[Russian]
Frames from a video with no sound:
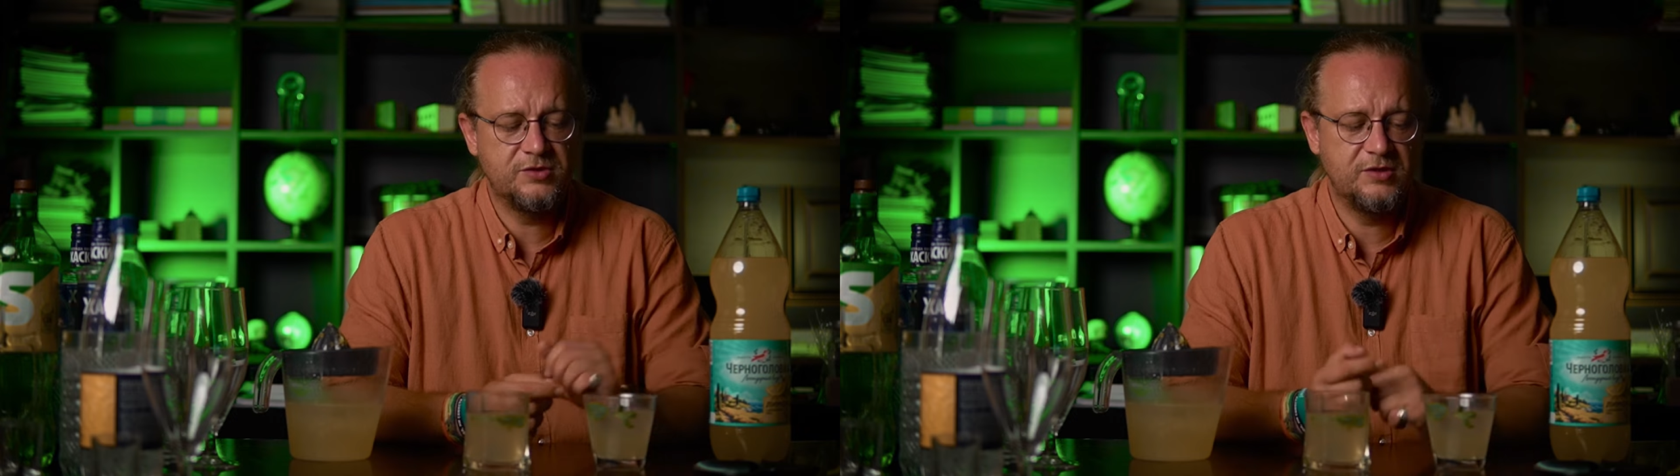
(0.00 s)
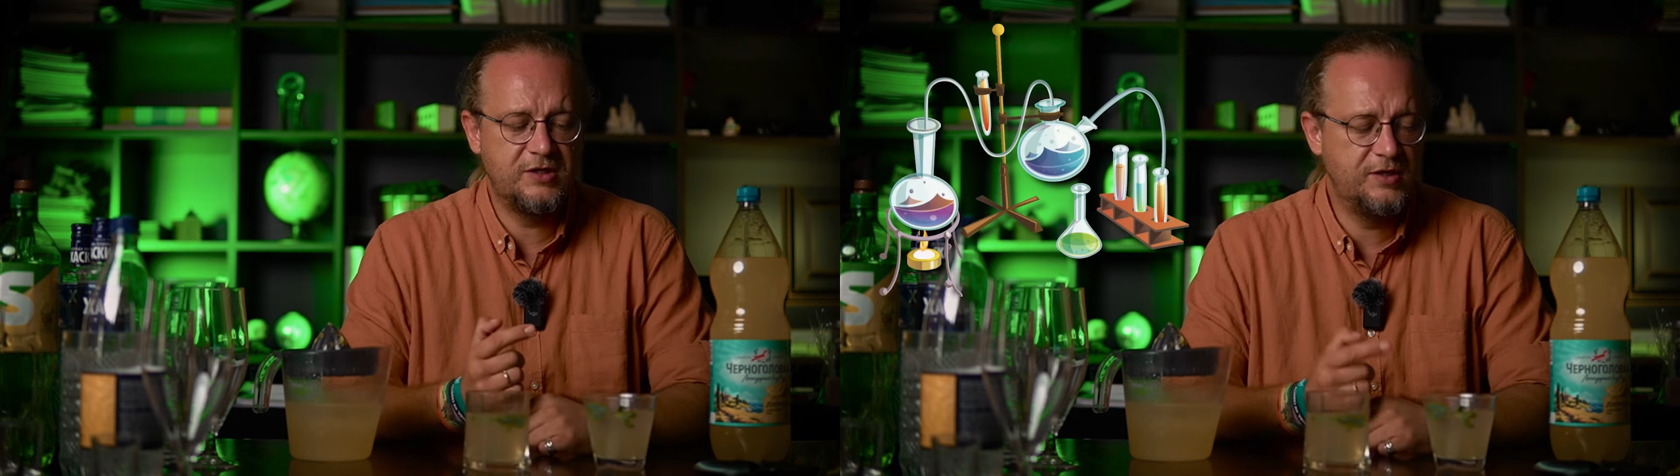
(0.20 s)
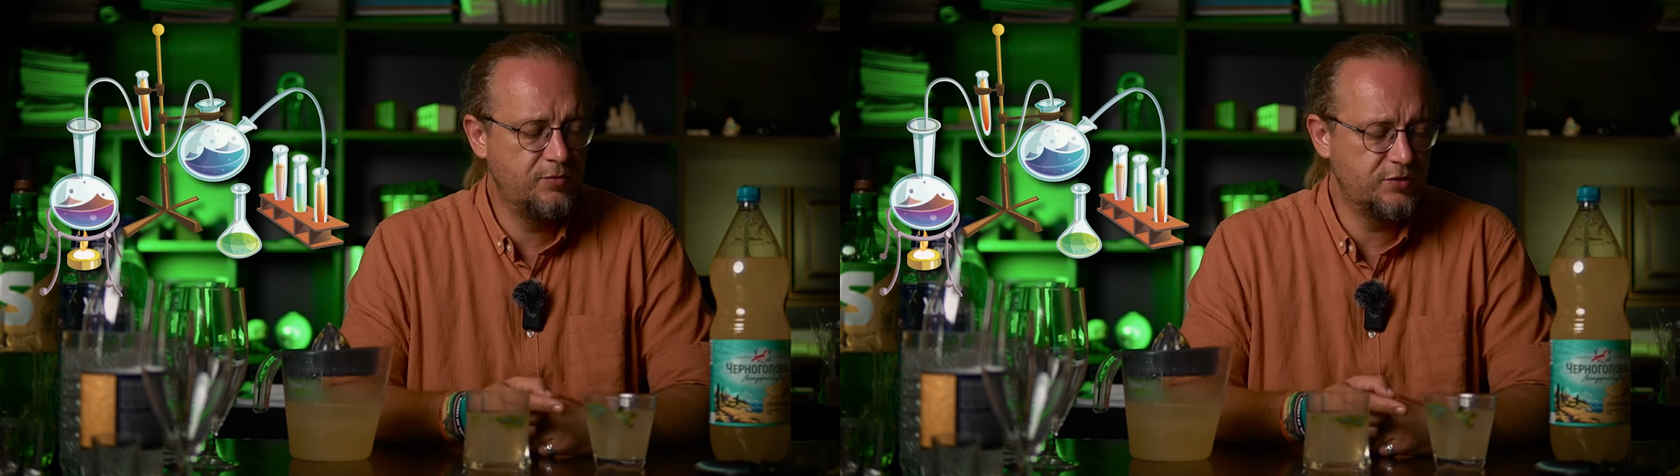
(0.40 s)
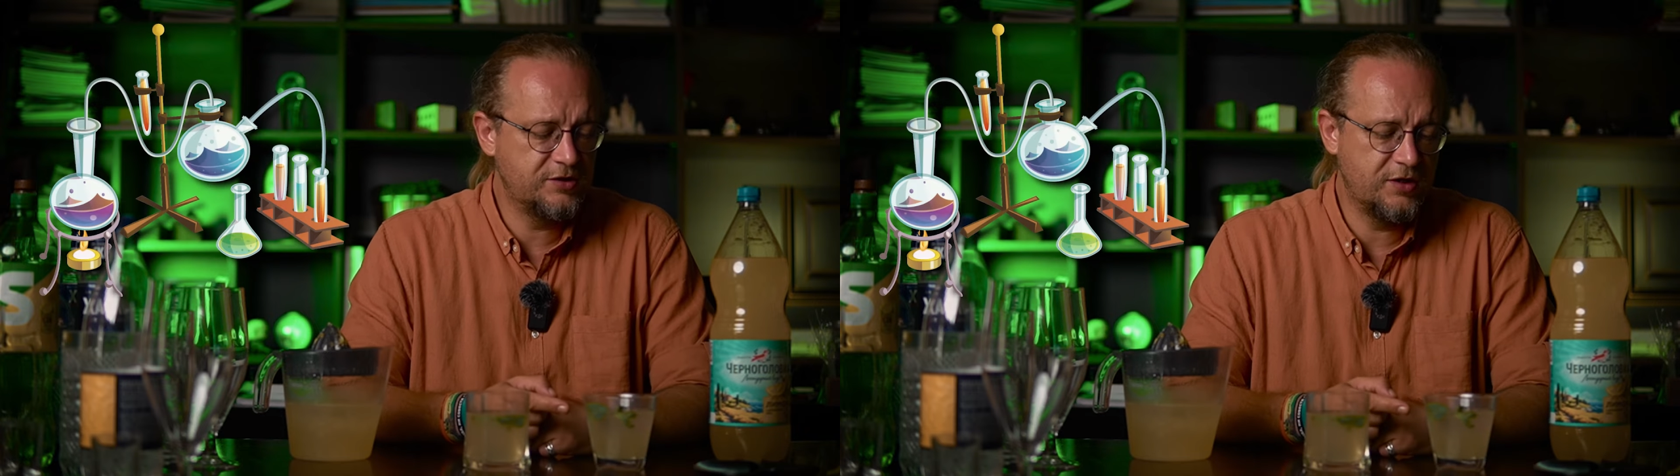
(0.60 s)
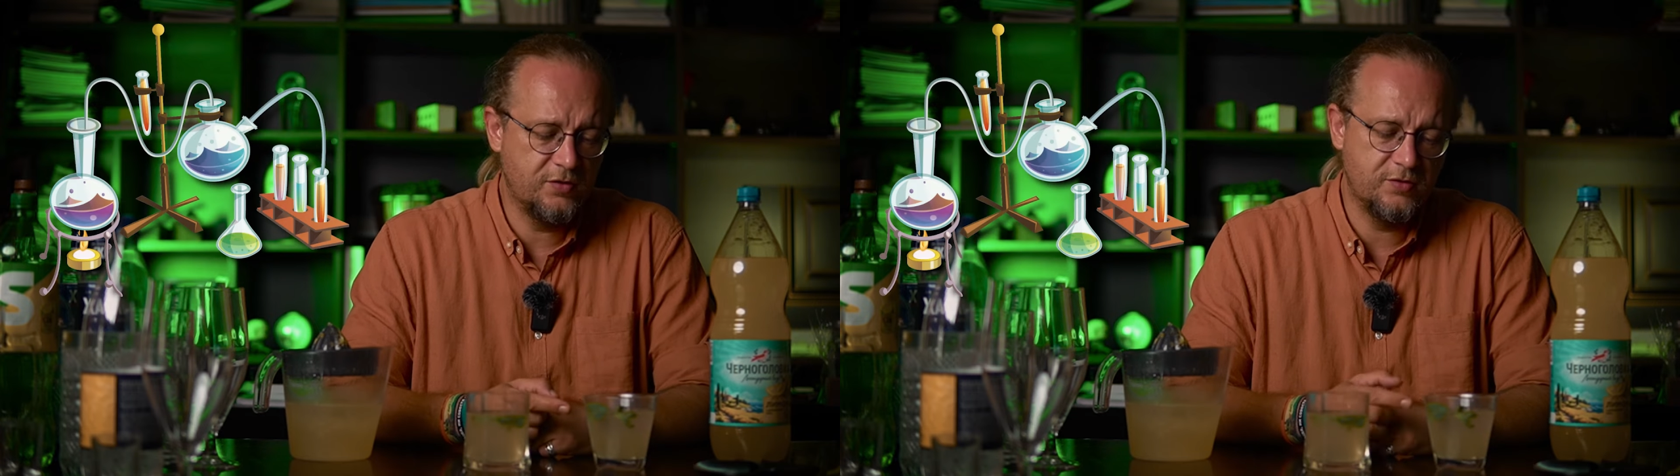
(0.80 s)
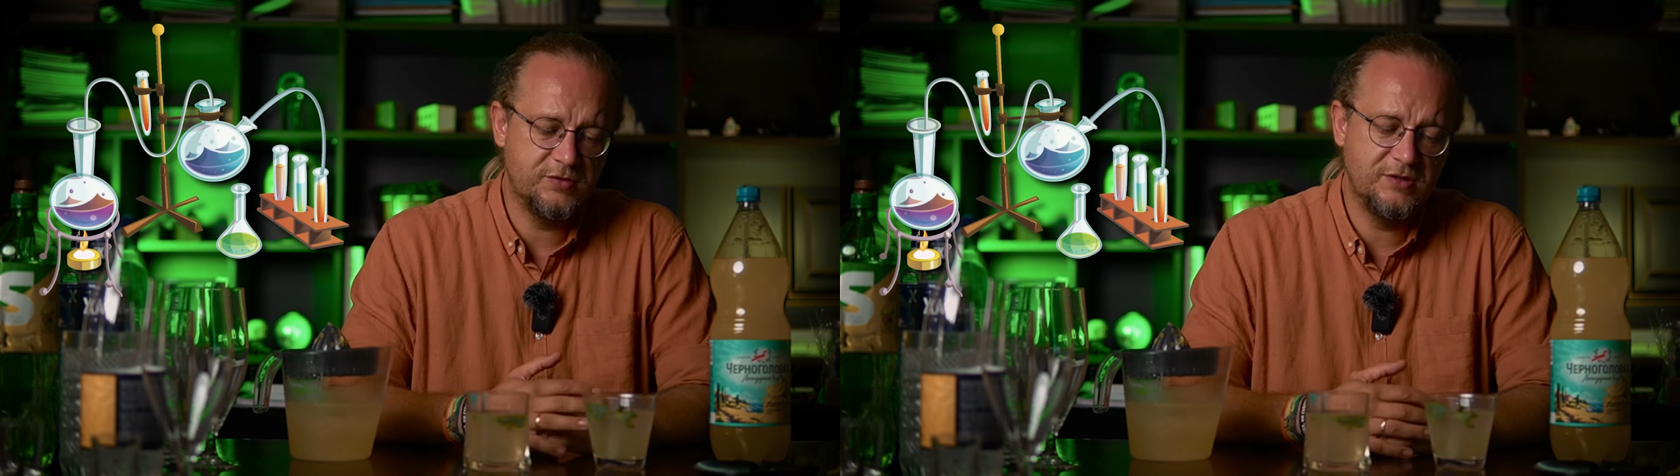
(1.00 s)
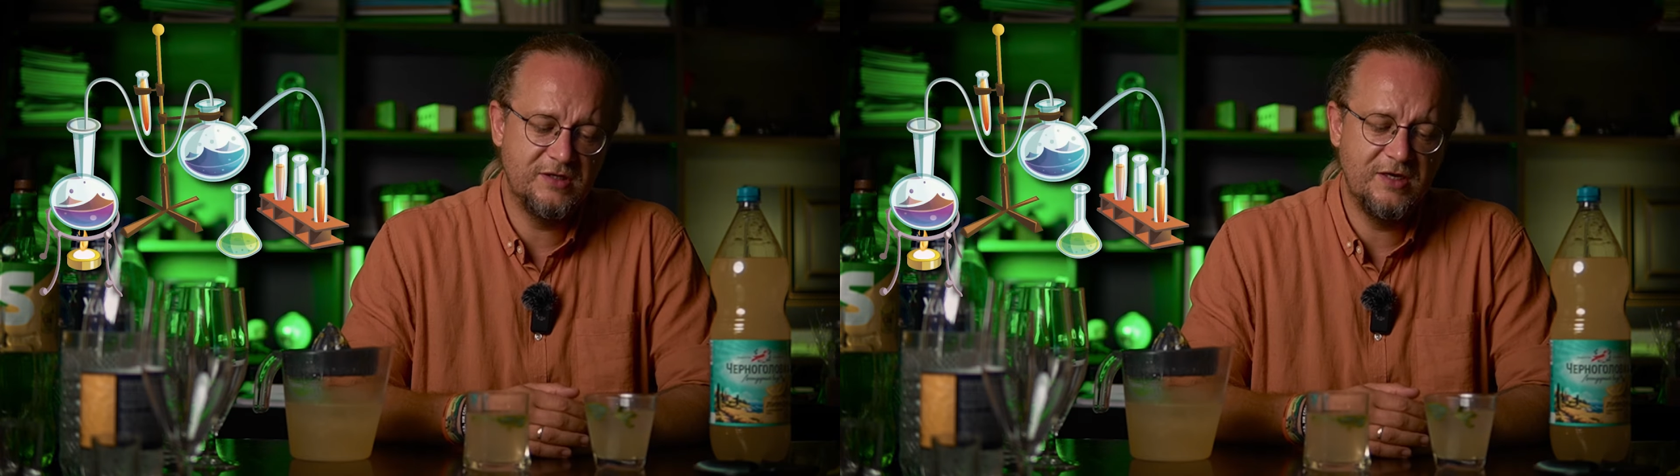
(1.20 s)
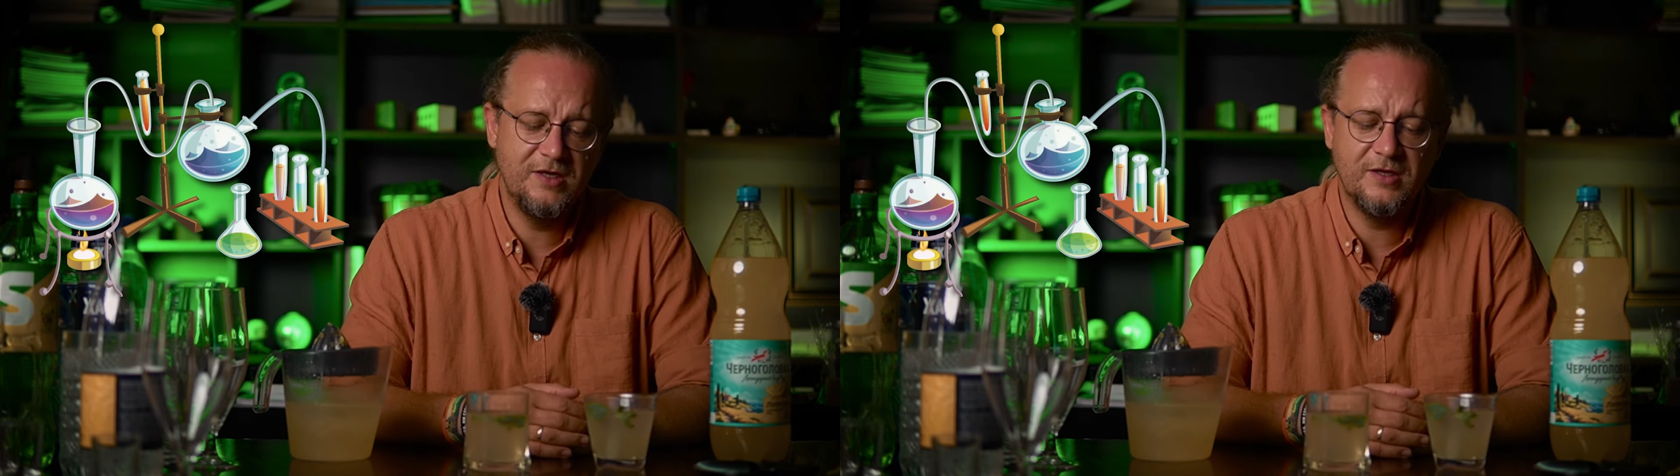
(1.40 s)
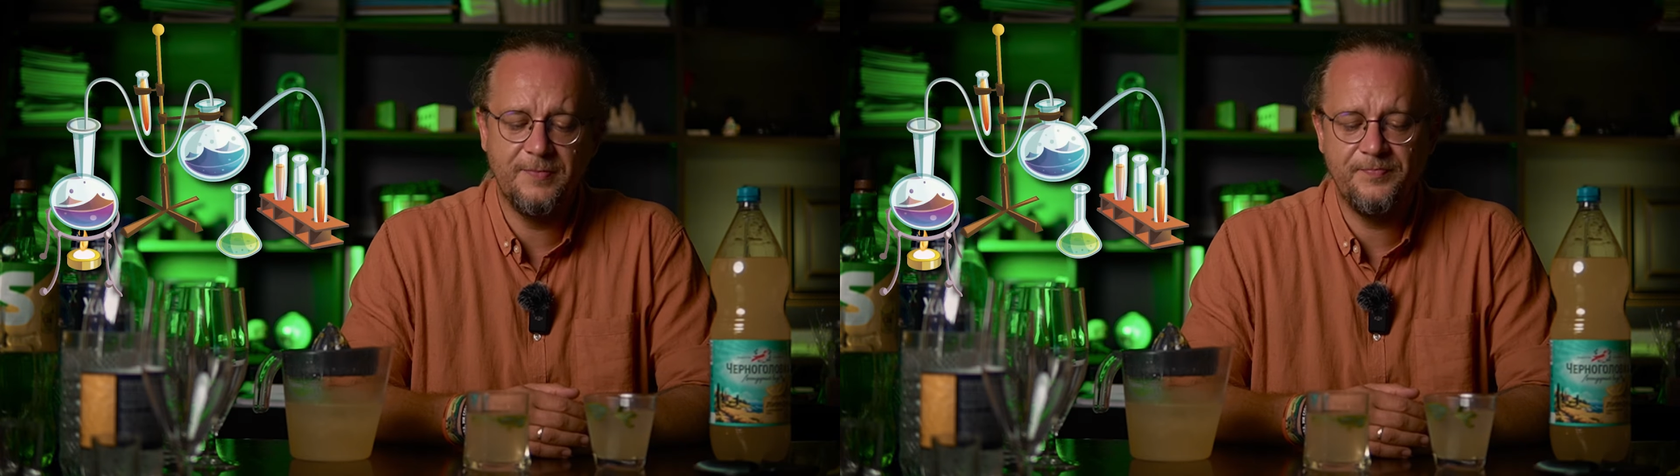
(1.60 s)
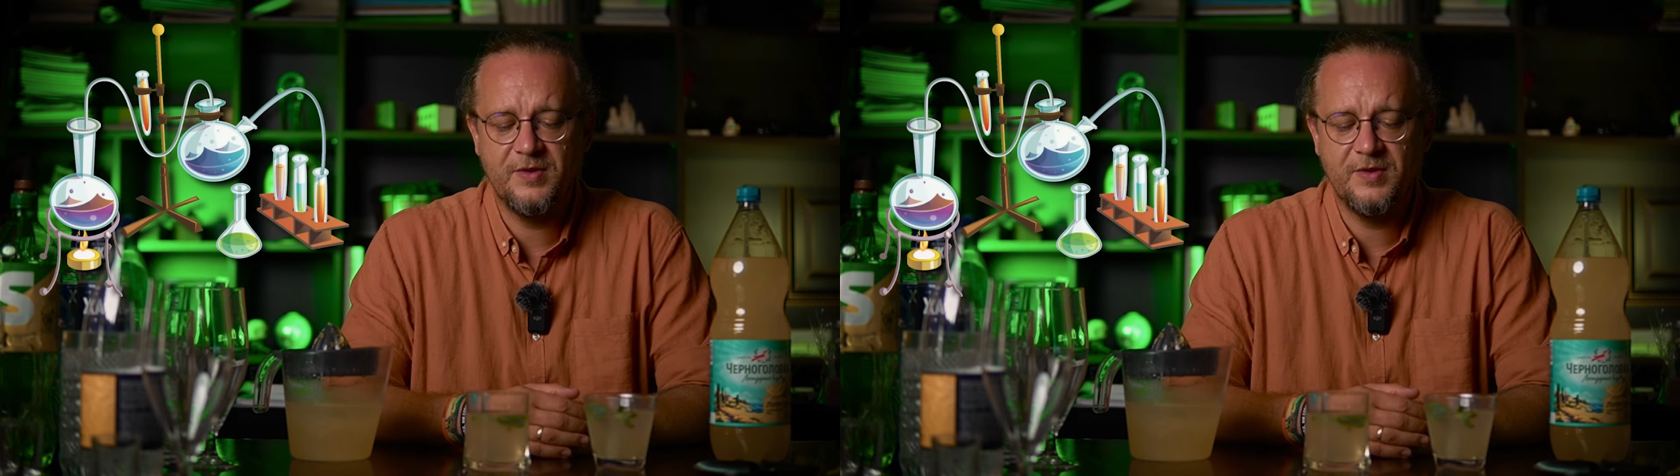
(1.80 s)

что химоза, которая сюда залита,